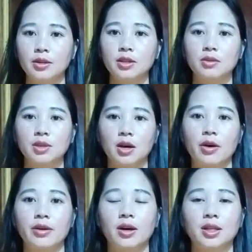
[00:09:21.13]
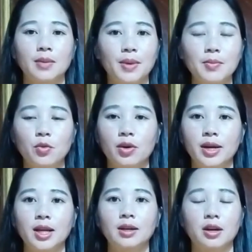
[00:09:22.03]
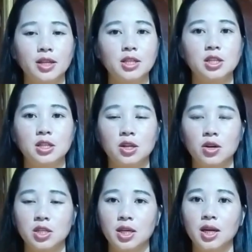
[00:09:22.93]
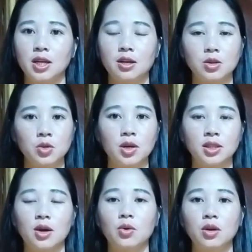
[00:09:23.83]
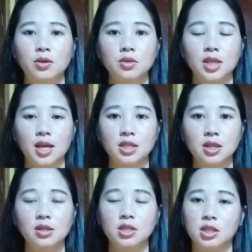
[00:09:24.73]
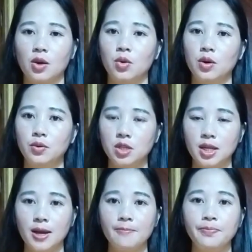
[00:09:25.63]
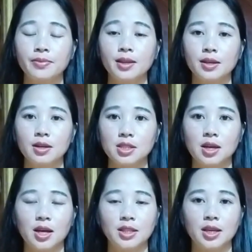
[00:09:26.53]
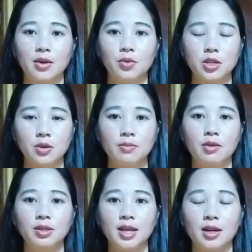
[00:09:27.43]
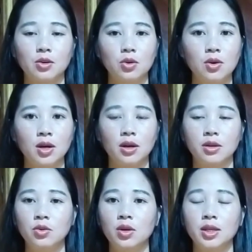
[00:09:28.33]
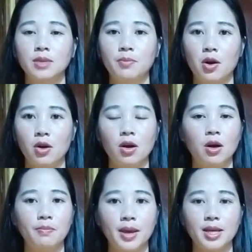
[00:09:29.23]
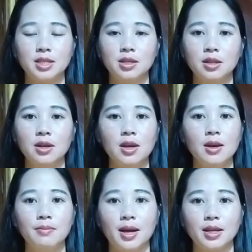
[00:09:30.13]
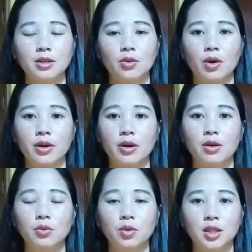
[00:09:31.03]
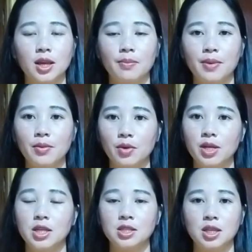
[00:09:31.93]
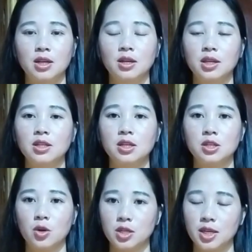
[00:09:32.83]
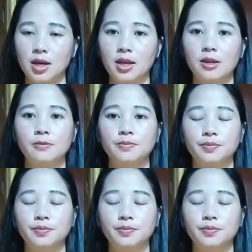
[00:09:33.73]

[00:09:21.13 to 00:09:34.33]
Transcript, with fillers: nhớ trong tờ khó nói chế bé một uốn anh lo yên chỉ so sĩ lý có chưa tàu luôn lúc chế sứ chỉ tàu luôn lúc sĩ có chờ hạt tiền uốn rồng bảo lý trả tàu luôn lo dù yên bỏ có khó phệ sứ mà nhớ trong khó nói cụ hạt tiền bé uốn nhiệt gì nữa yên chỉ so sĩ lý